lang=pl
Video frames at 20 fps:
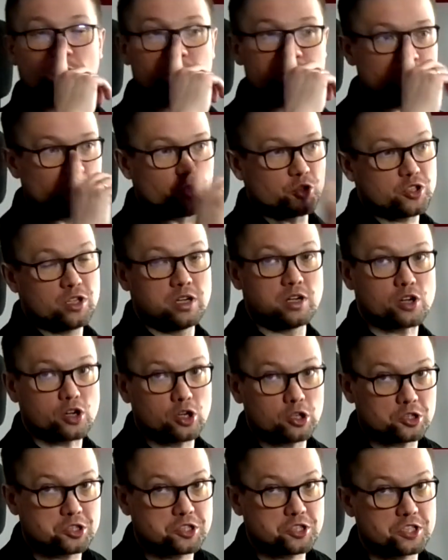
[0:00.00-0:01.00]
to było
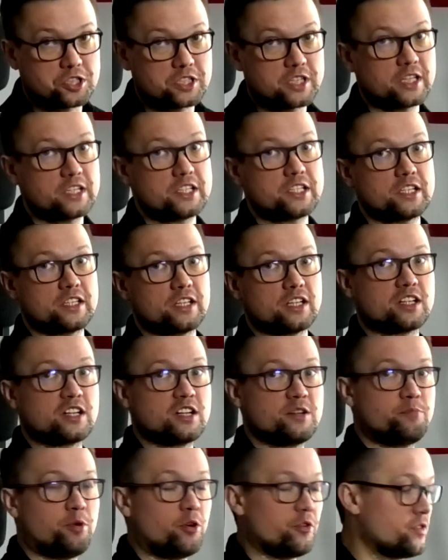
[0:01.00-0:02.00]
troszkę, że tak
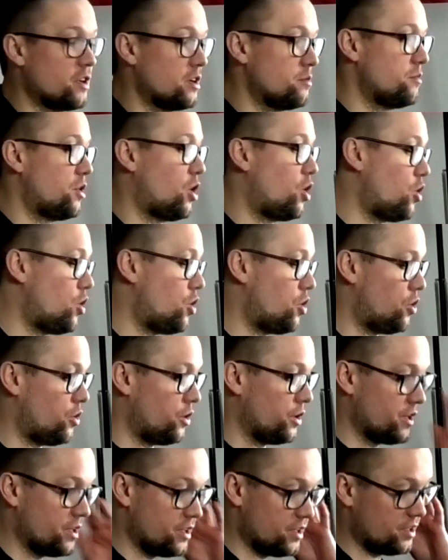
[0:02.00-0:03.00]
powiem,
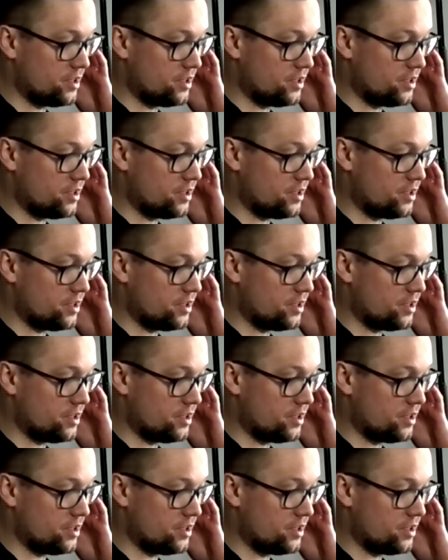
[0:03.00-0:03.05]
o,